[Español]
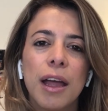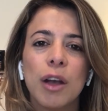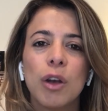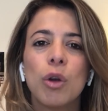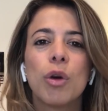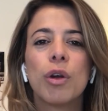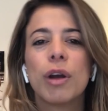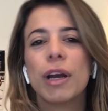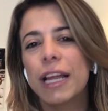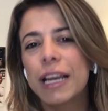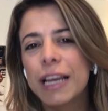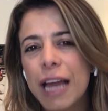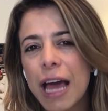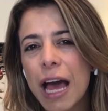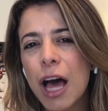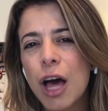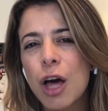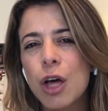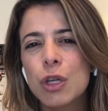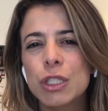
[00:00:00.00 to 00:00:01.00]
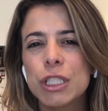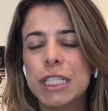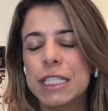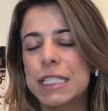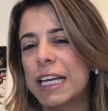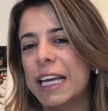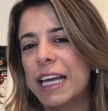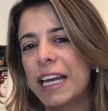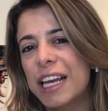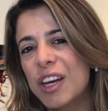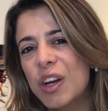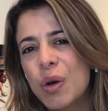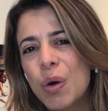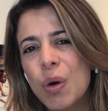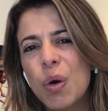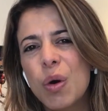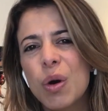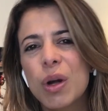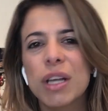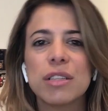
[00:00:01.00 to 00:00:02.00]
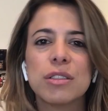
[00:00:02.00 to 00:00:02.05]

los reinados, dicen que no,